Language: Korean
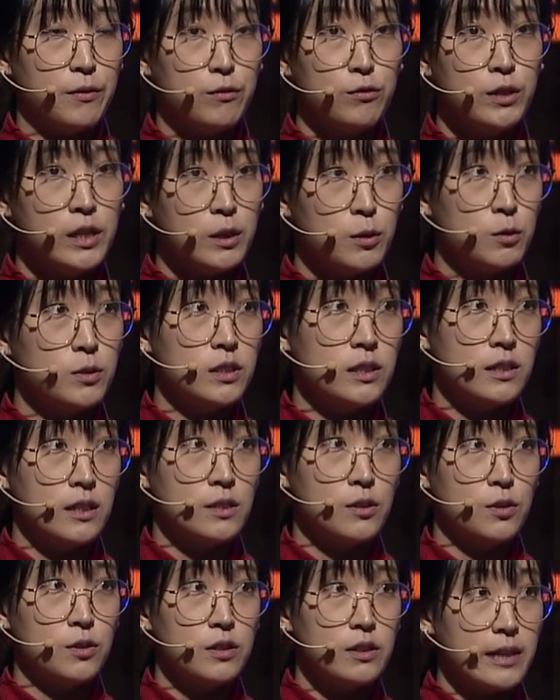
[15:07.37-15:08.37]
우리
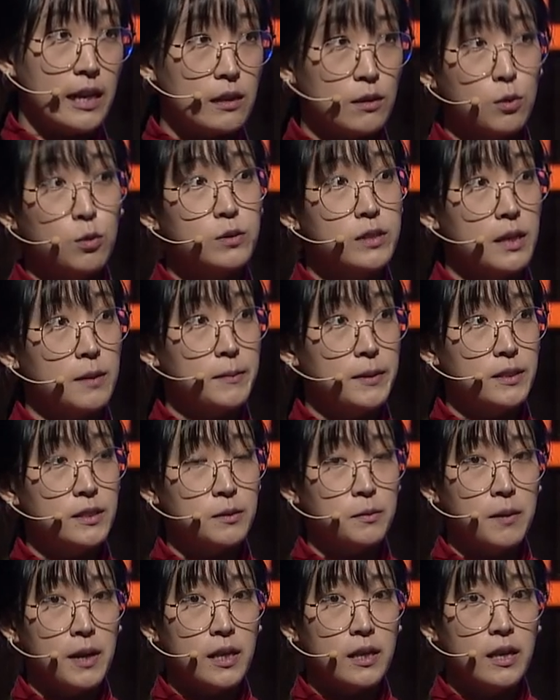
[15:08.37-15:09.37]
교실에서는 난
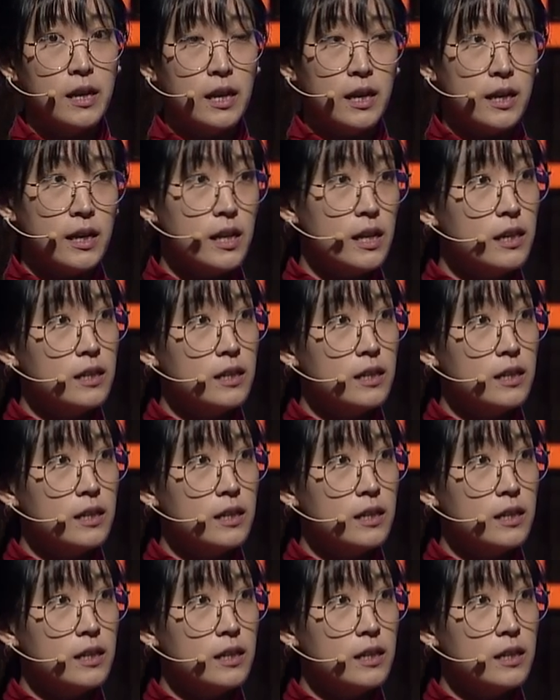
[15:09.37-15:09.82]
고3이지만 1,